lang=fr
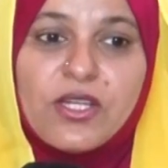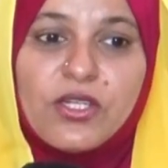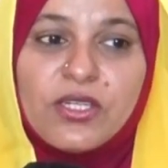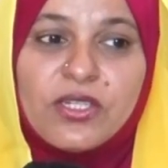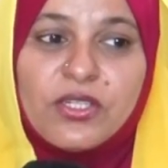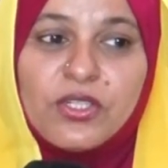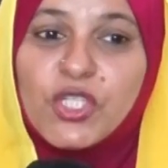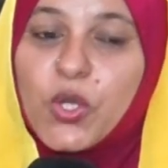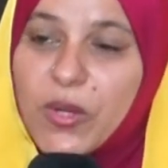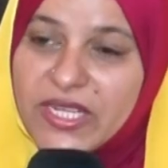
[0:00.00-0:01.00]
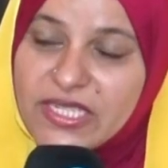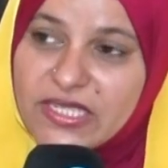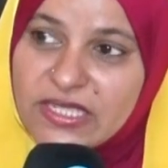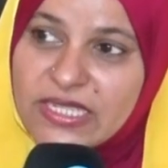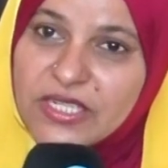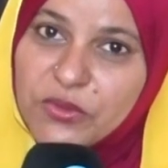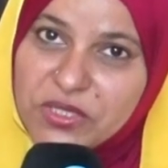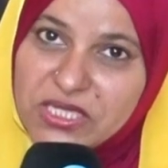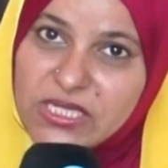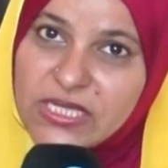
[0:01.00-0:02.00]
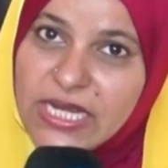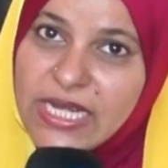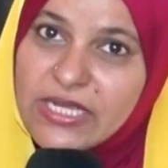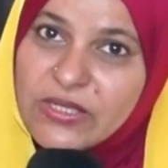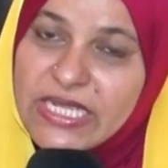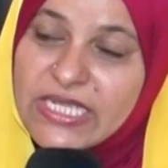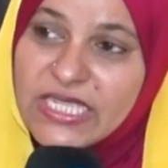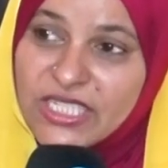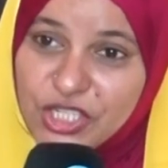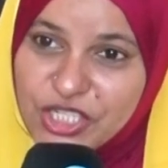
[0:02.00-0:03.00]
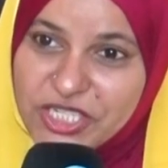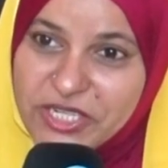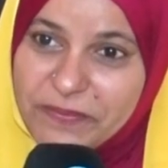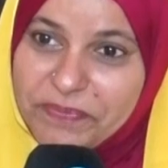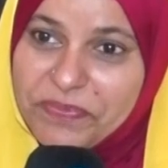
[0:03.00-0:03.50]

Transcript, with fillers: Euh, je crois que cette année aussi sera une année riche